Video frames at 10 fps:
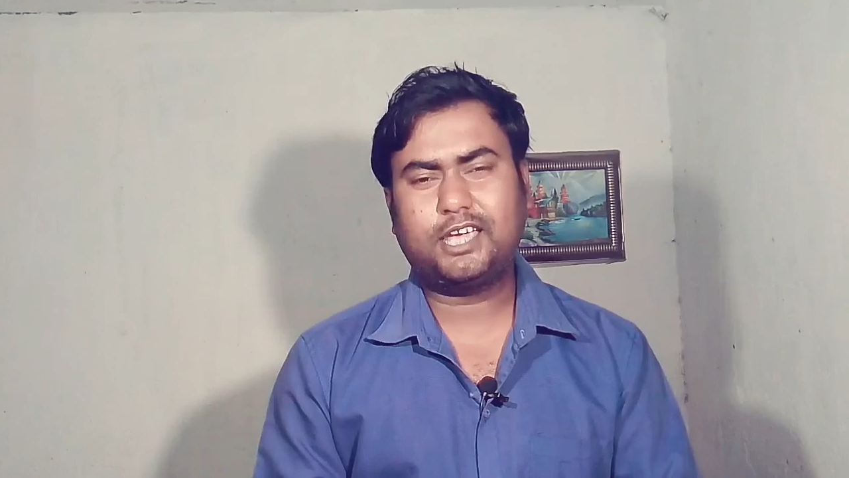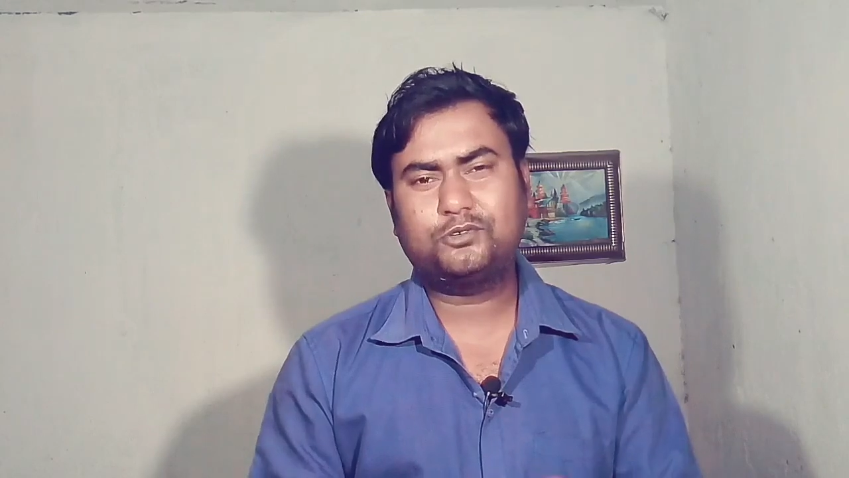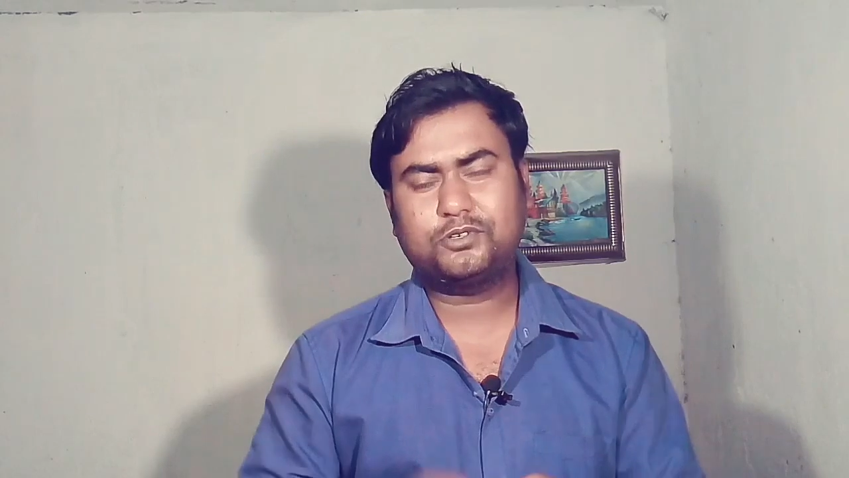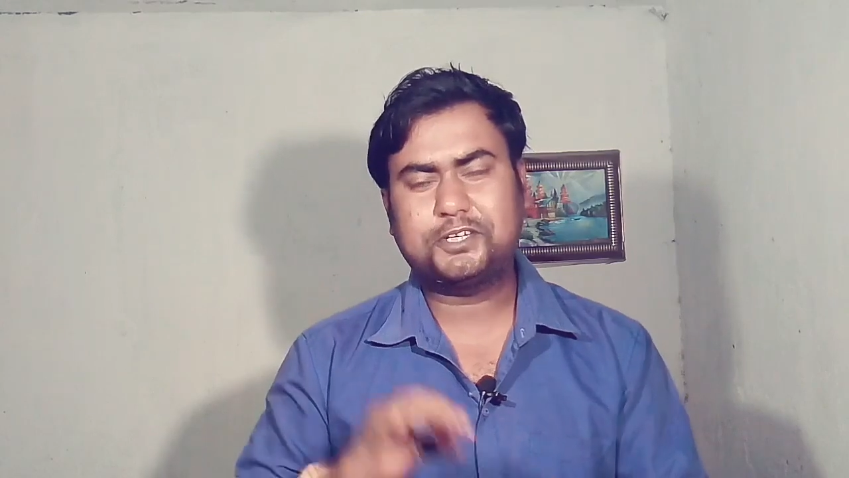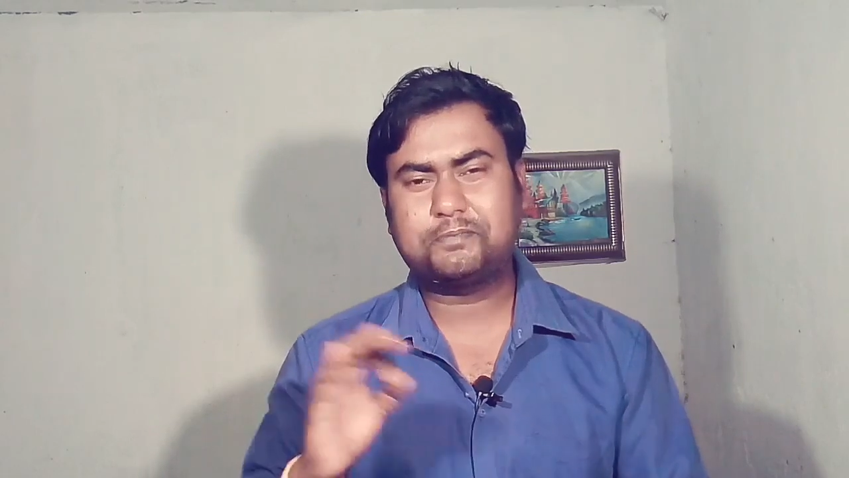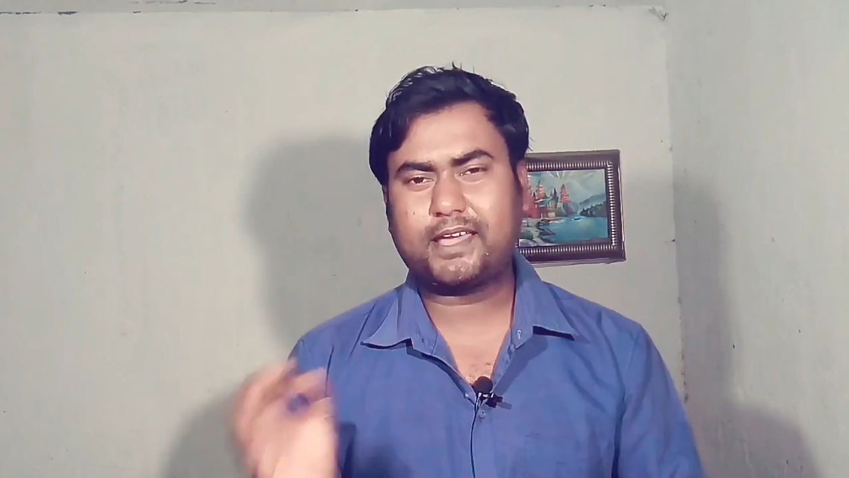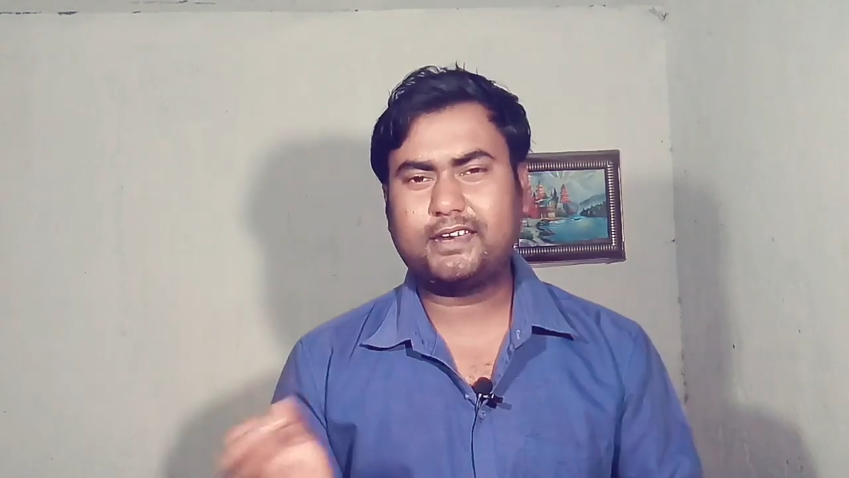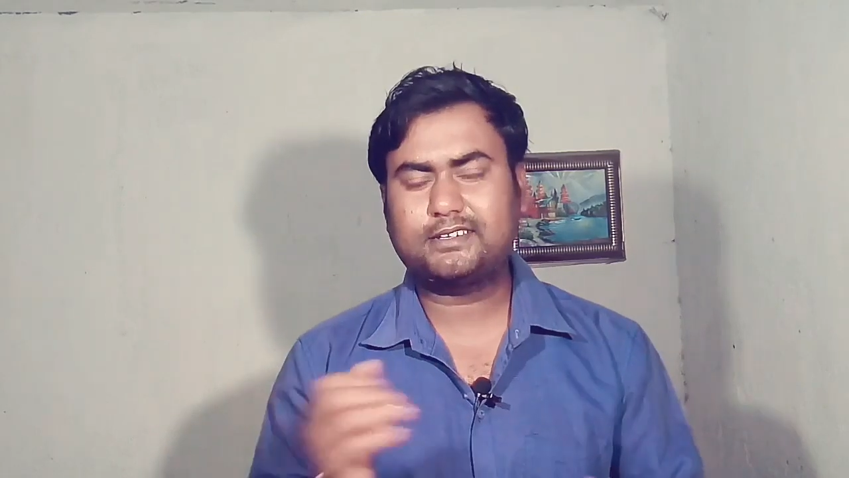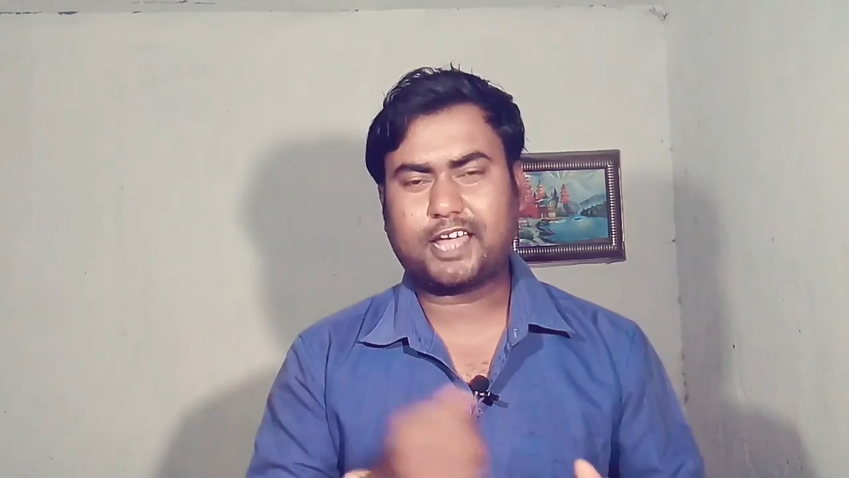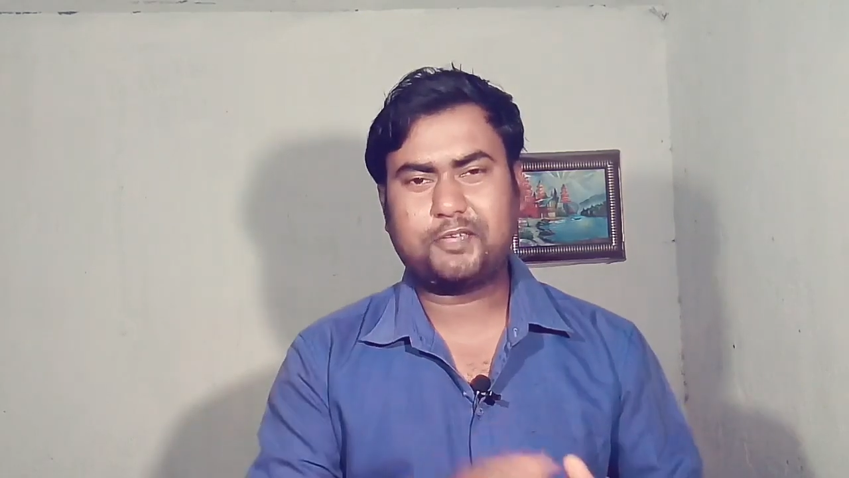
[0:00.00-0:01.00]
একটু
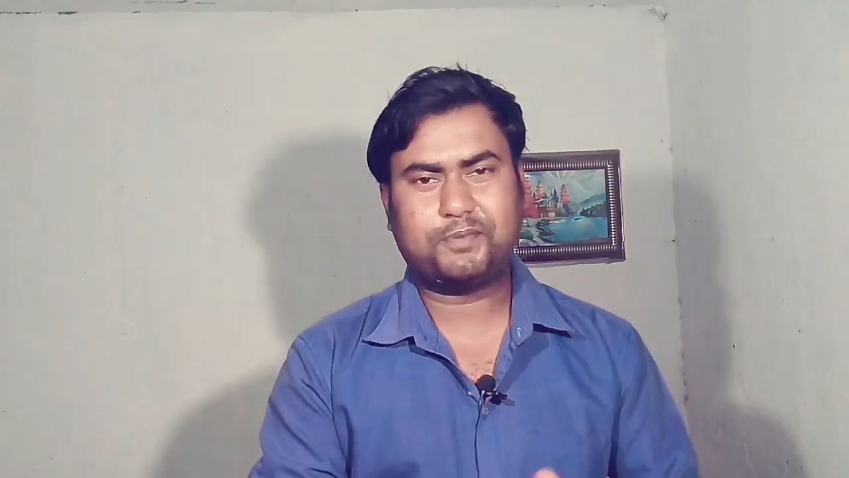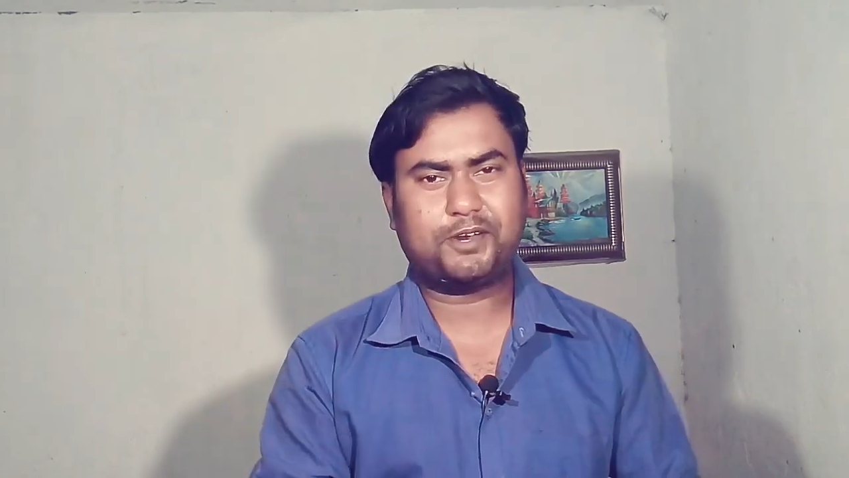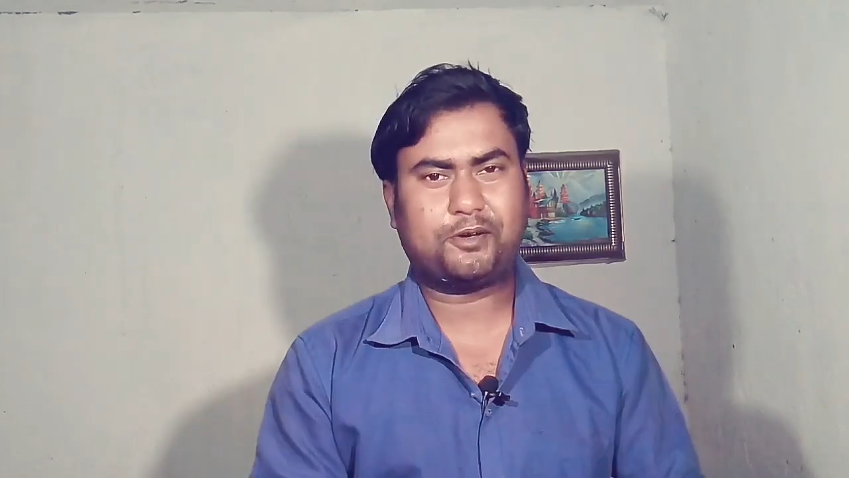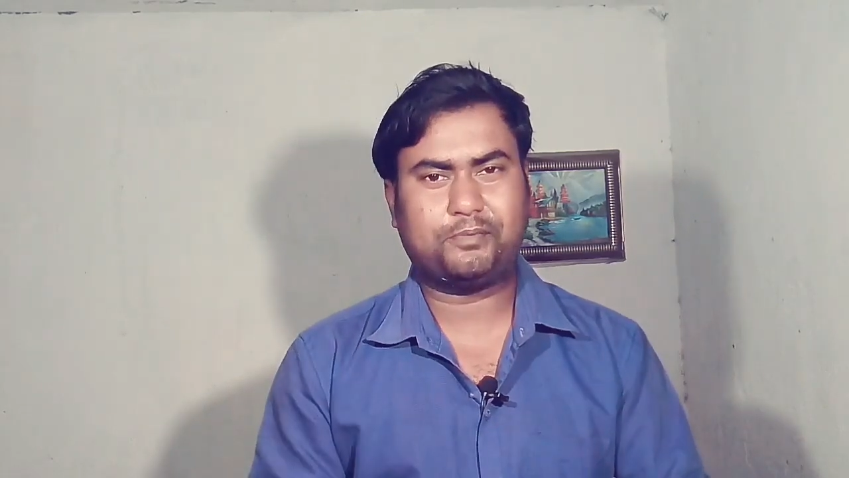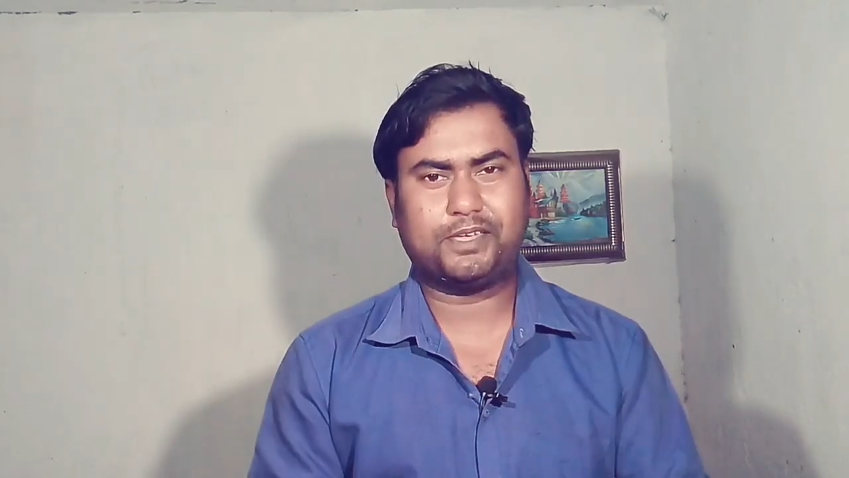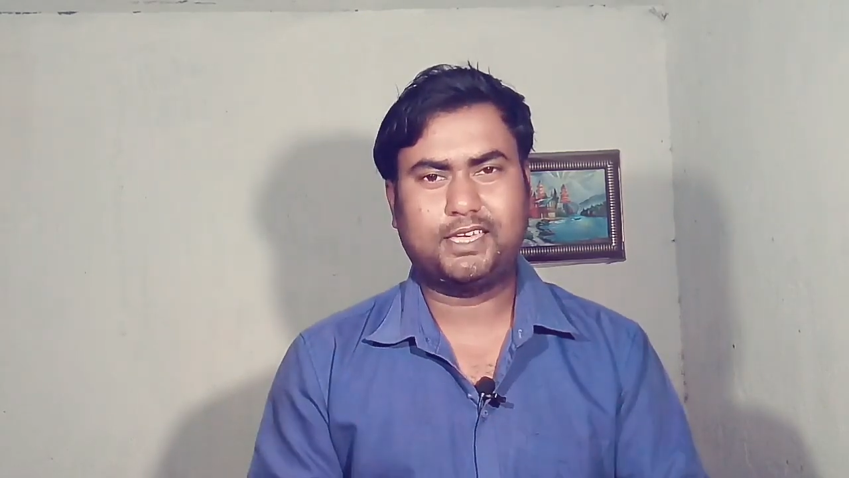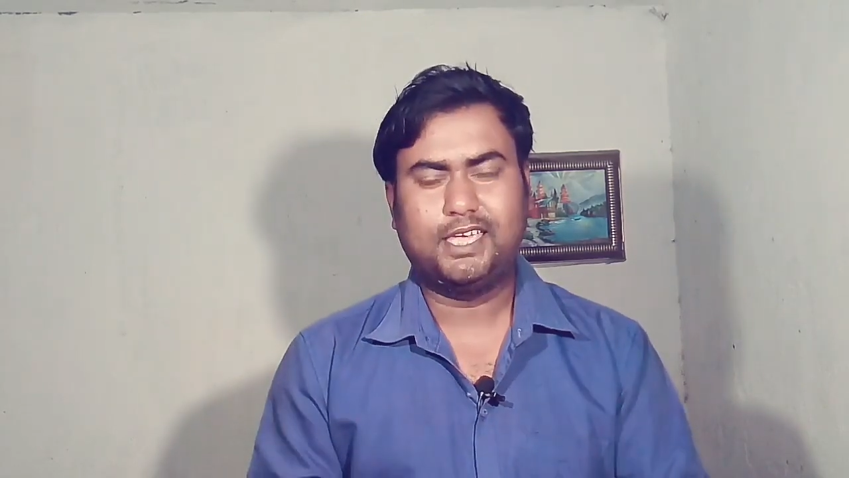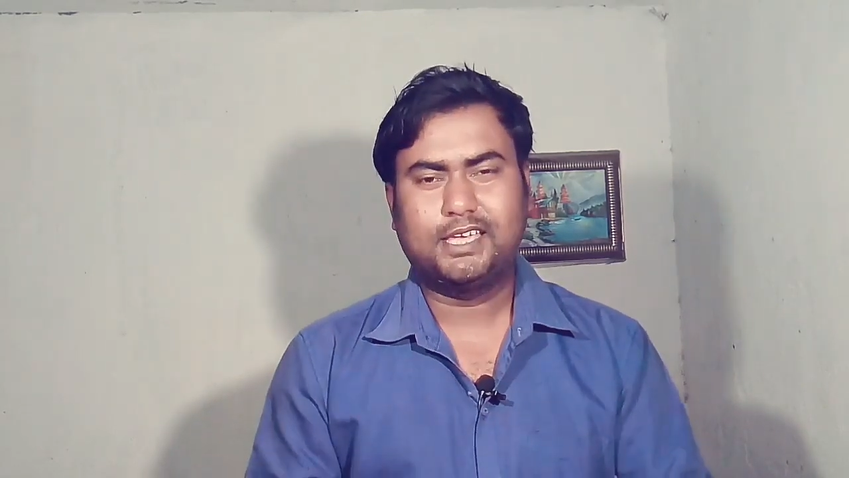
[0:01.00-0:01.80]
ডিফারেন্ট টাইপের হবে